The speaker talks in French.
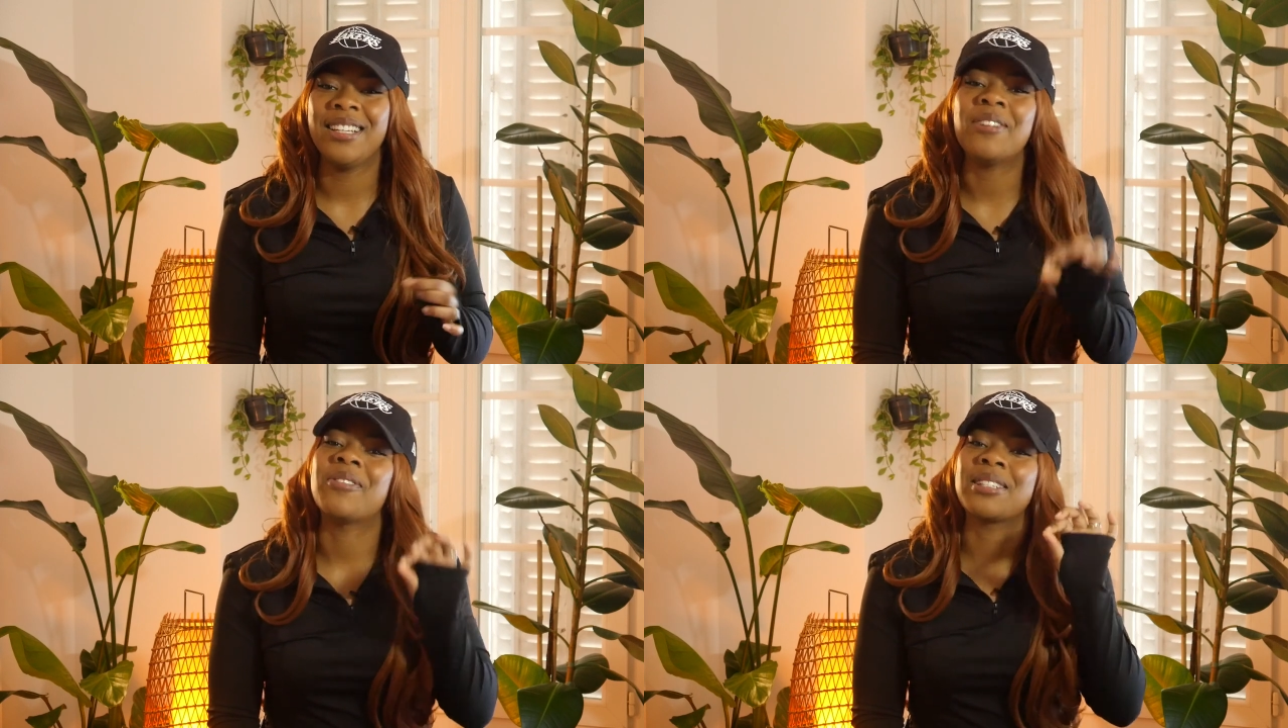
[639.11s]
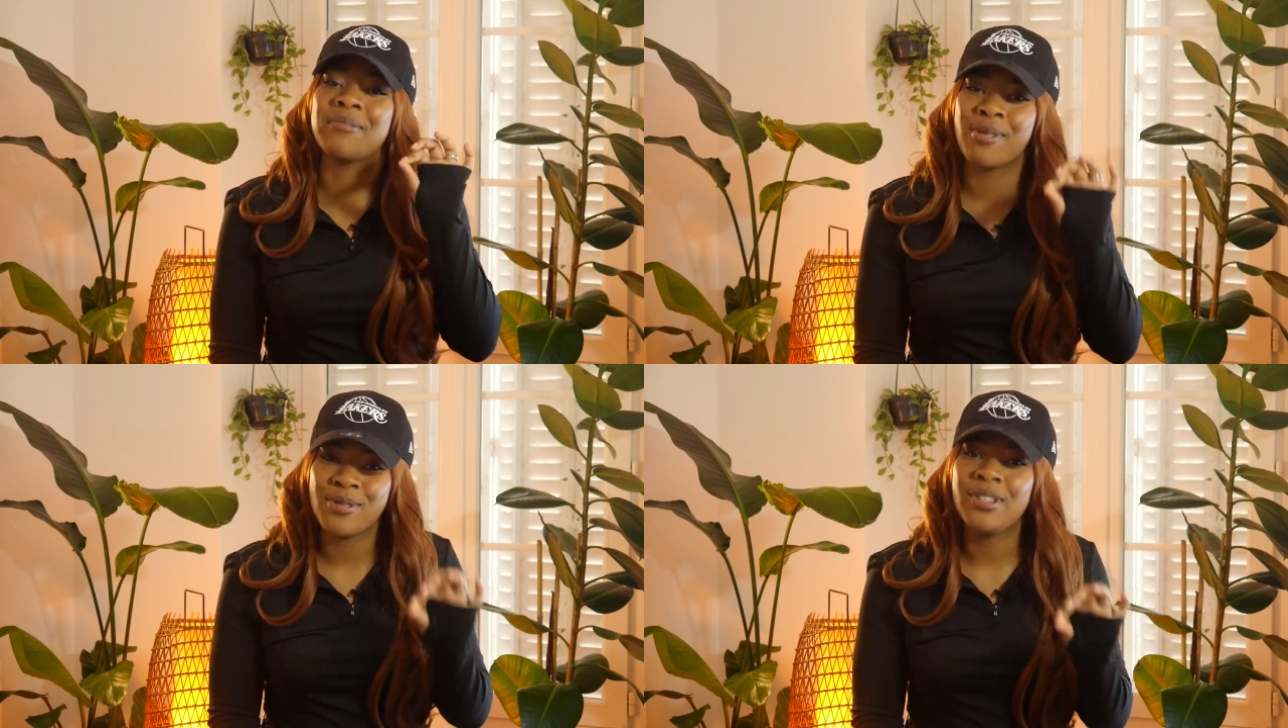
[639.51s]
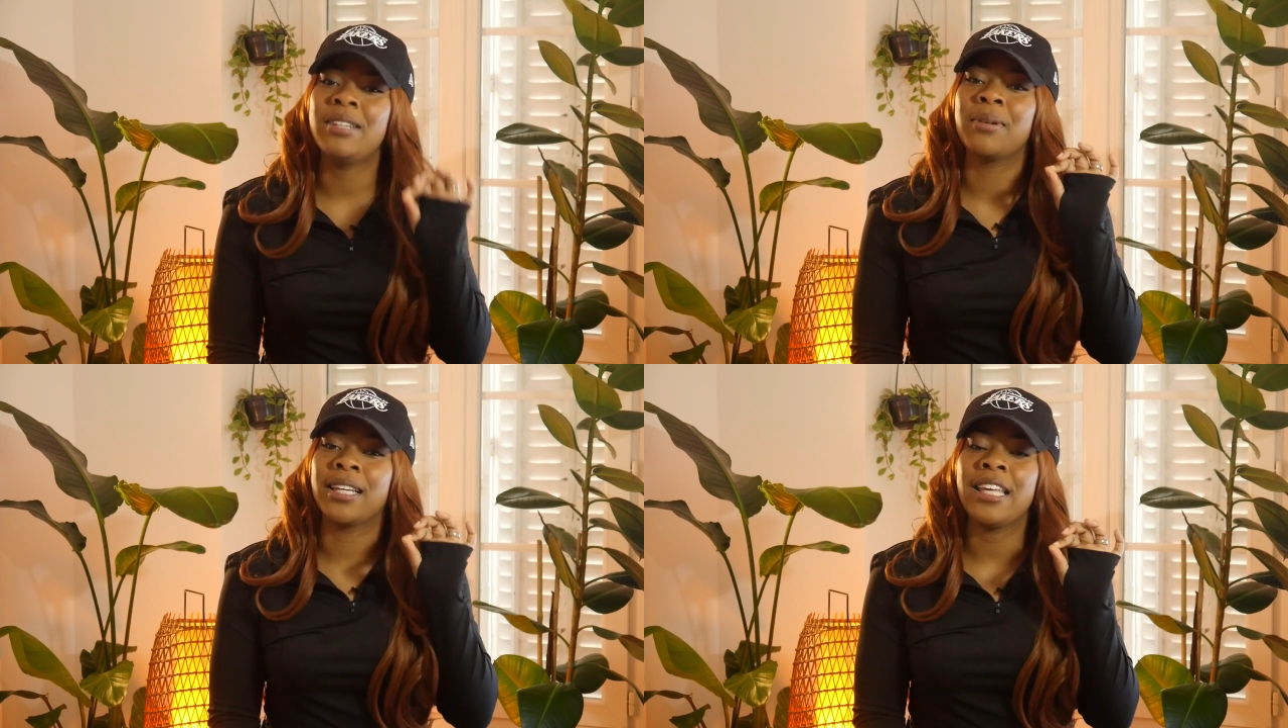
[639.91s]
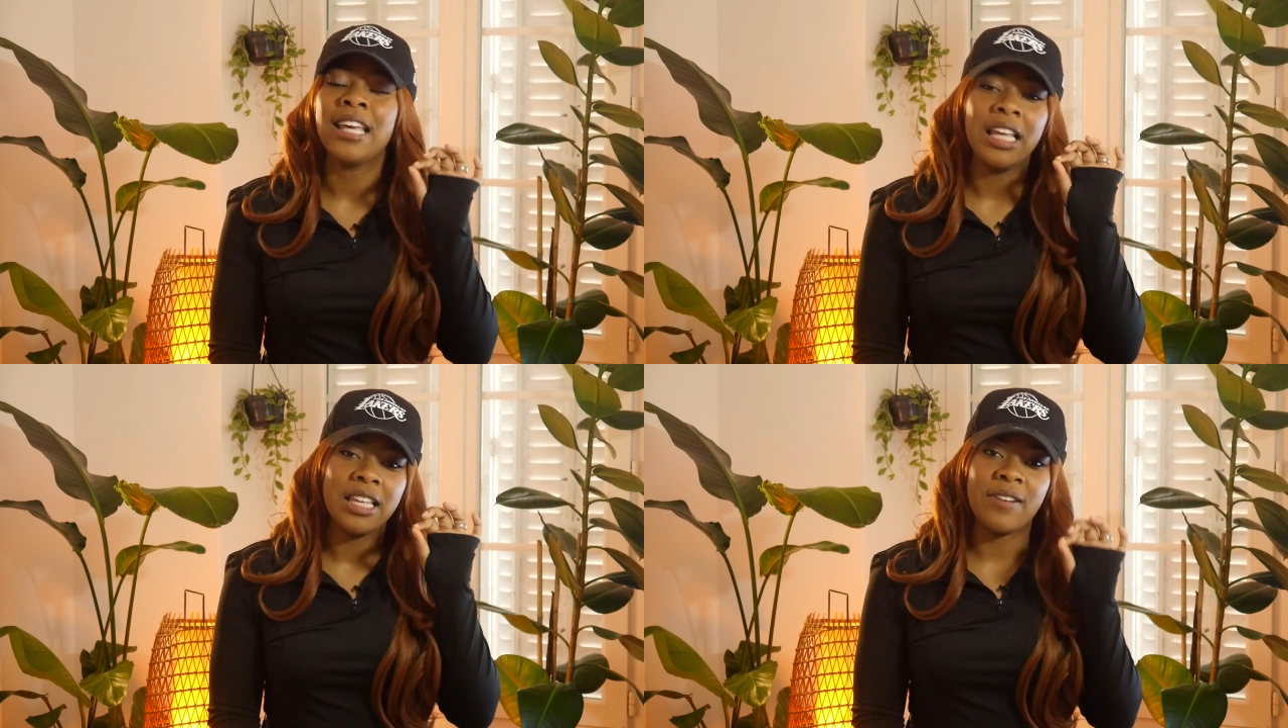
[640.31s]
il y a forcément une librairie
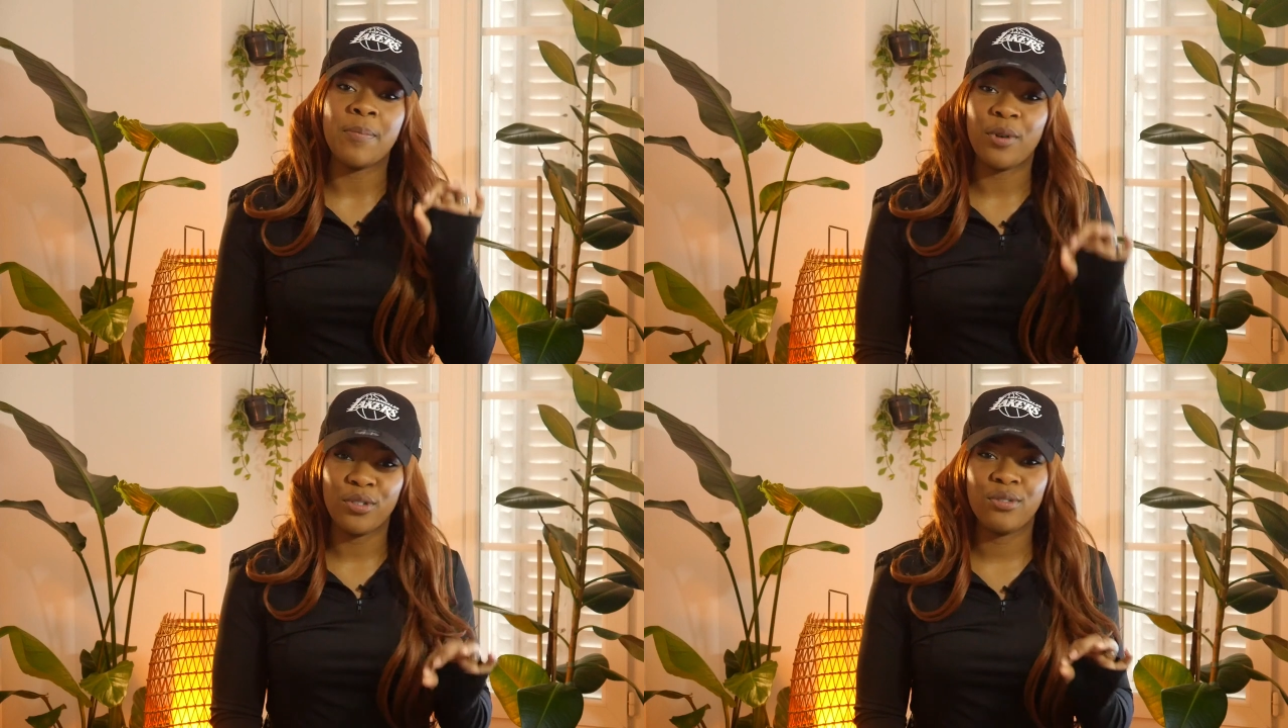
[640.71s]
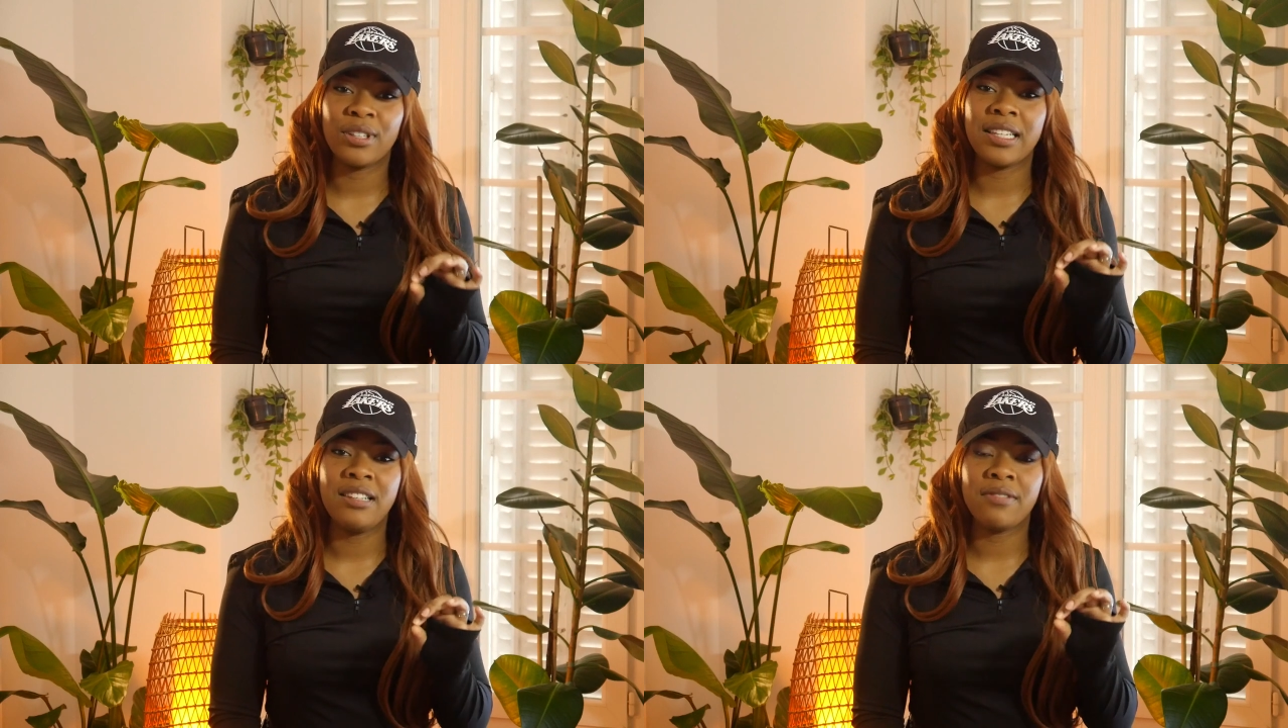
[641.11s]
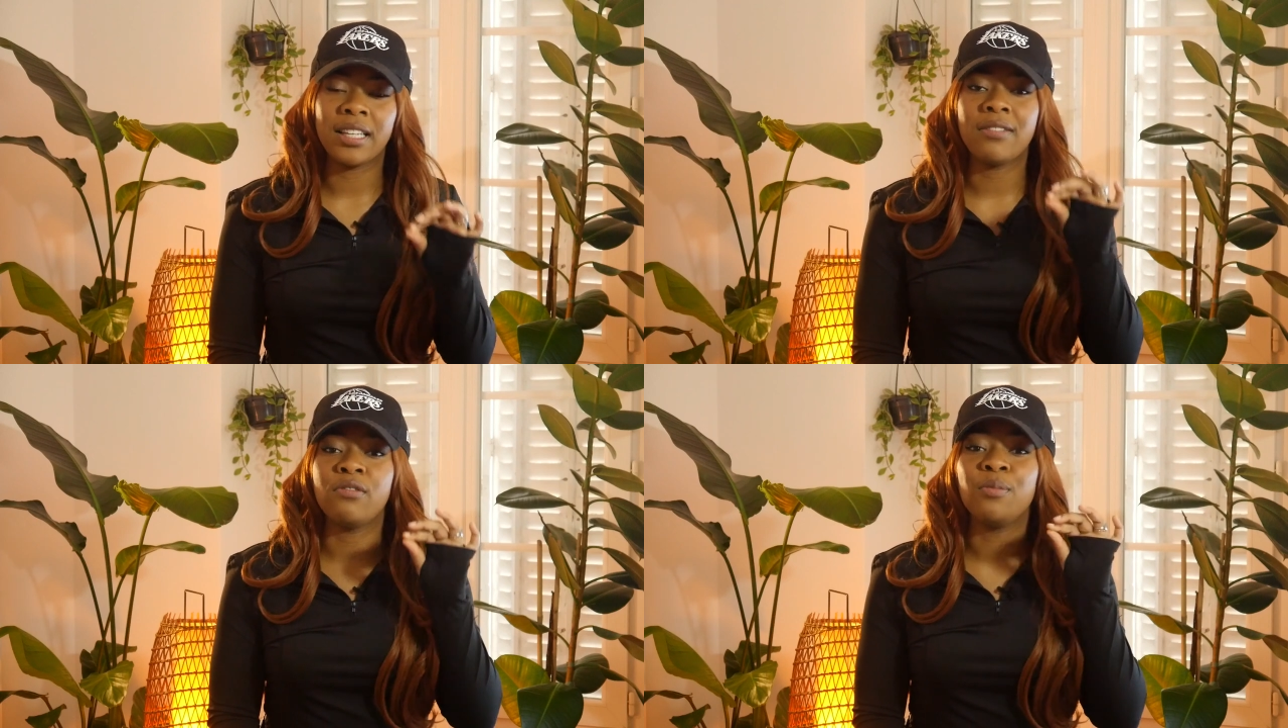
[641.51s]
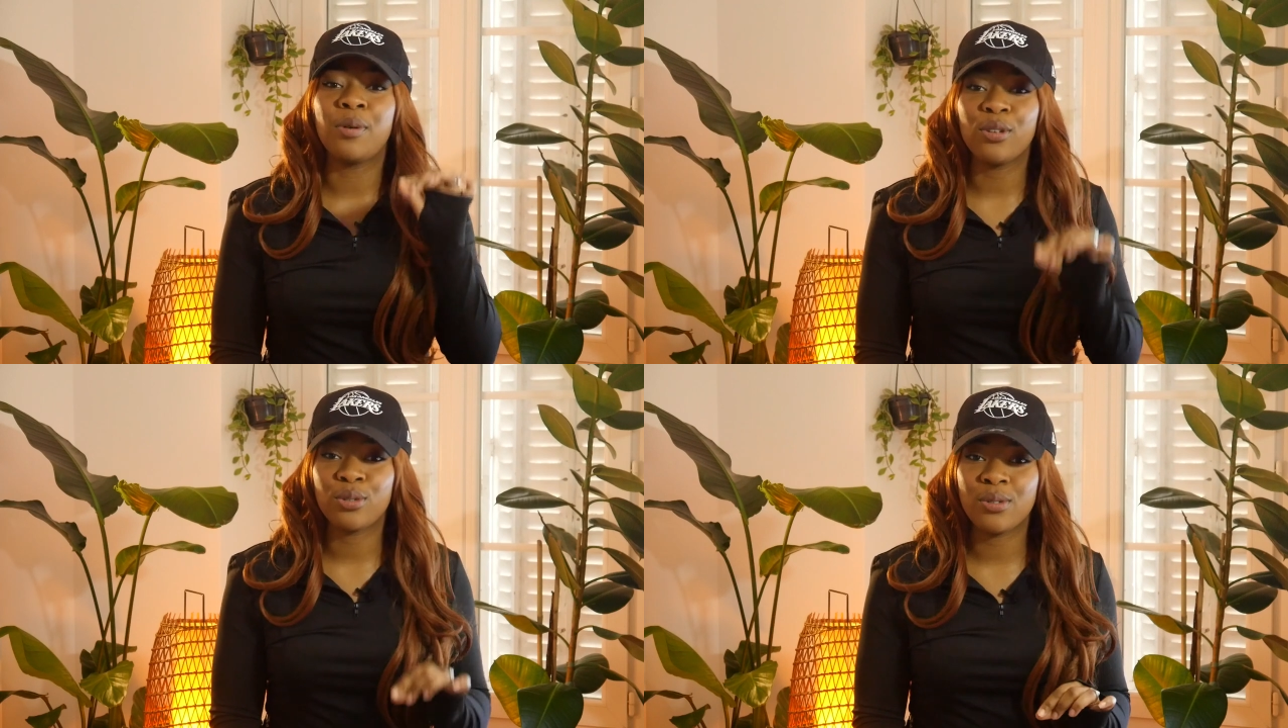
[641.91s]
qui va prendre votre livre, qui va vous
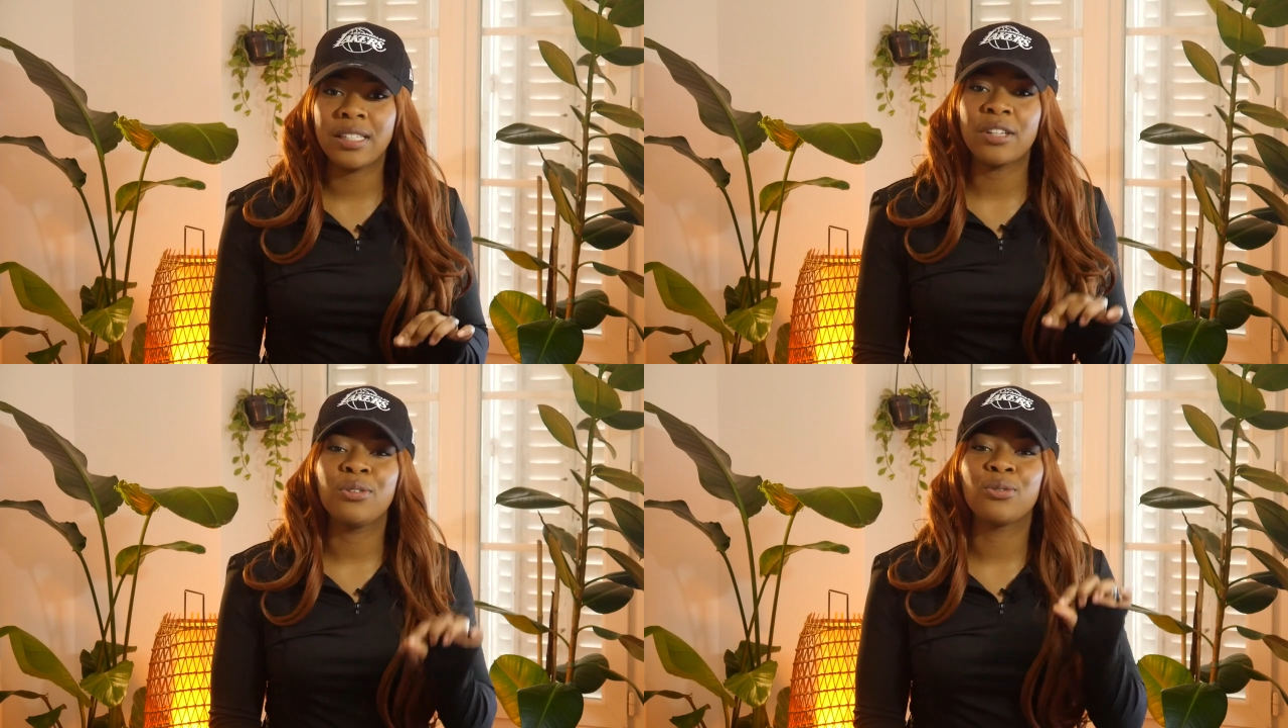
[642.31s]
prendre au sérieux.